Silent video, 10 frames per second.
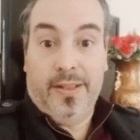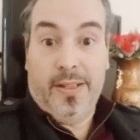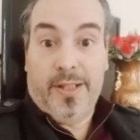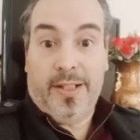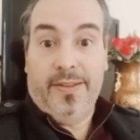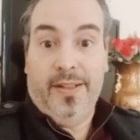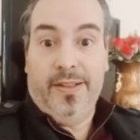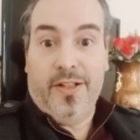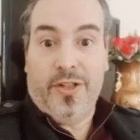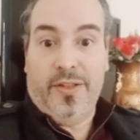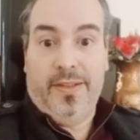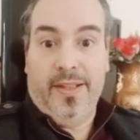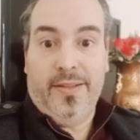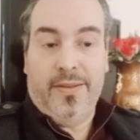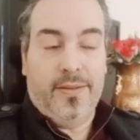هذا مرض نادر
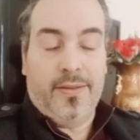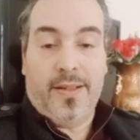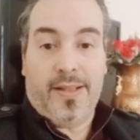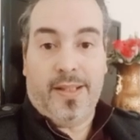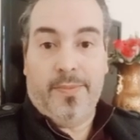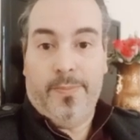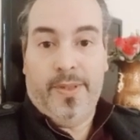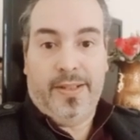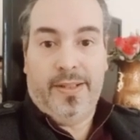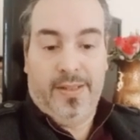جدا السبب